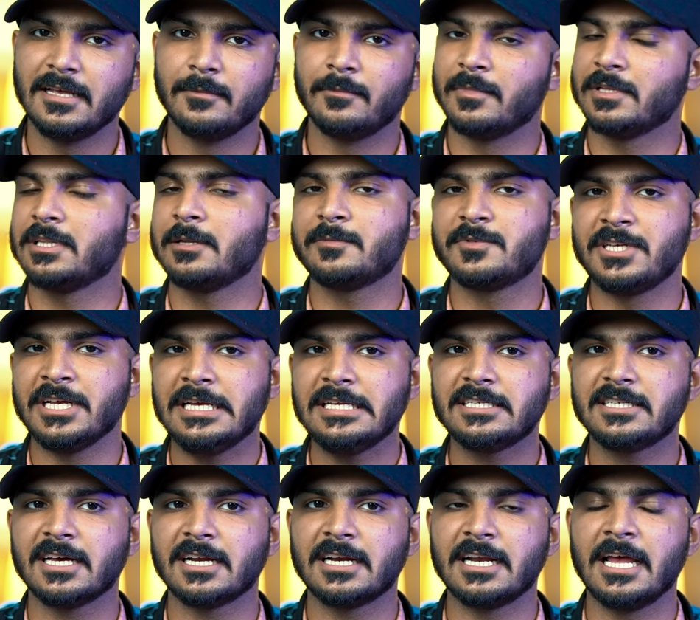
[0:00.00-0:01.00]
मतलब
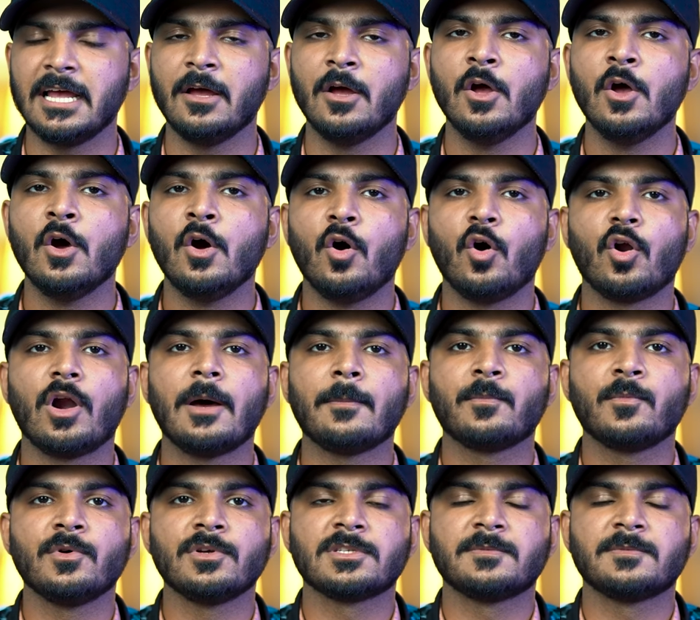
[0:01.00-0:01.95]
चेंज करना है और आपको